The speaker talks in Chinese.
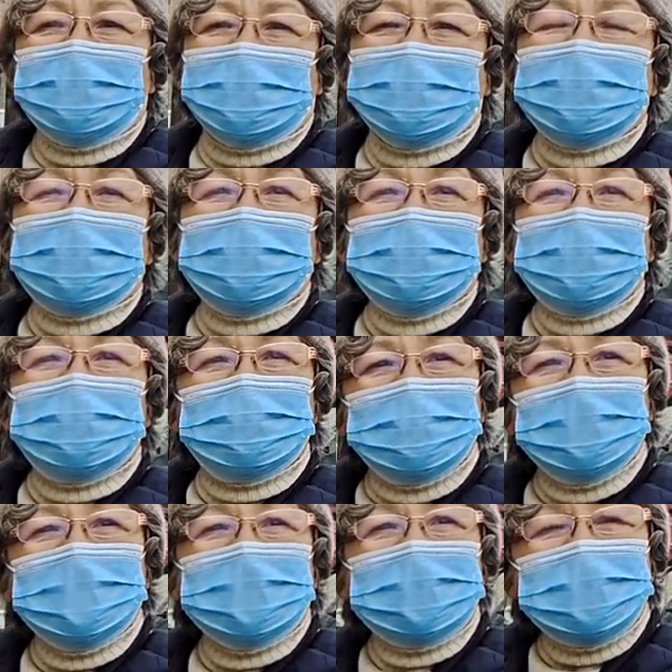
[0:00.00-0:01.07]
正就管
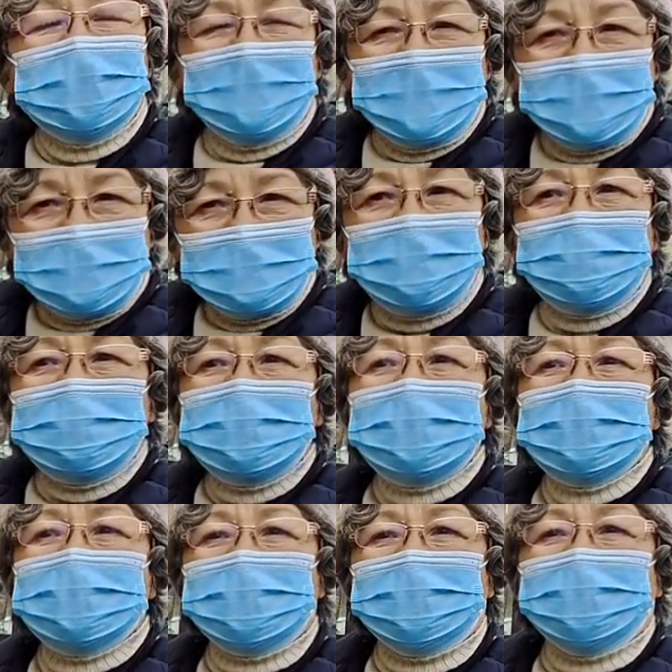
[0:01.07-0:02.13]
啊就
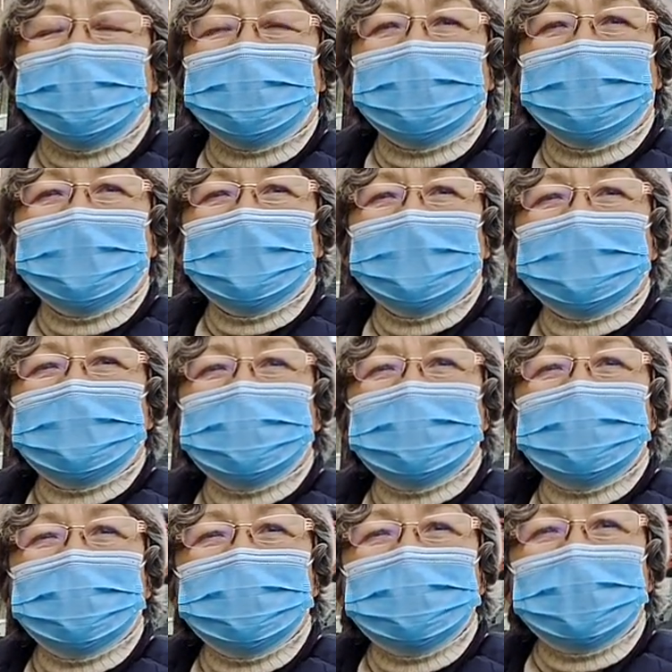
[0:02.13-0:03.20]
自己。
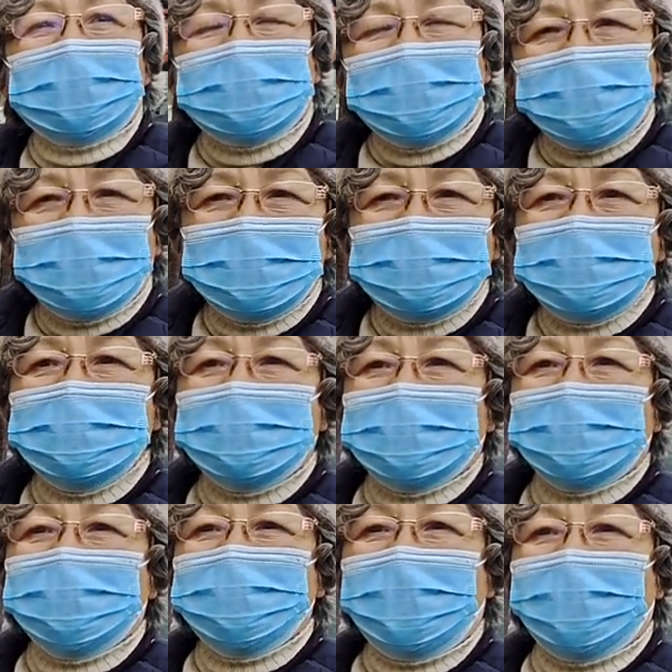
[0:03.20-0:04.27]
自己早上能热
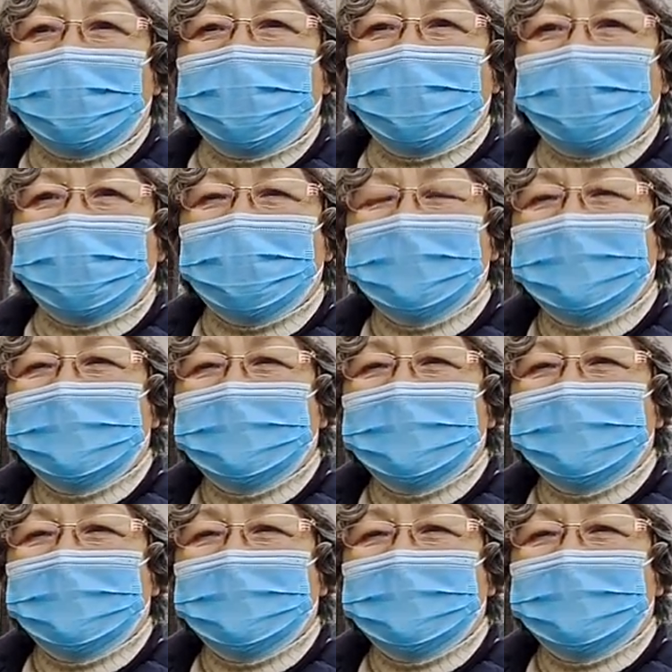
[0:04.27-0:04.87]
个饭啊？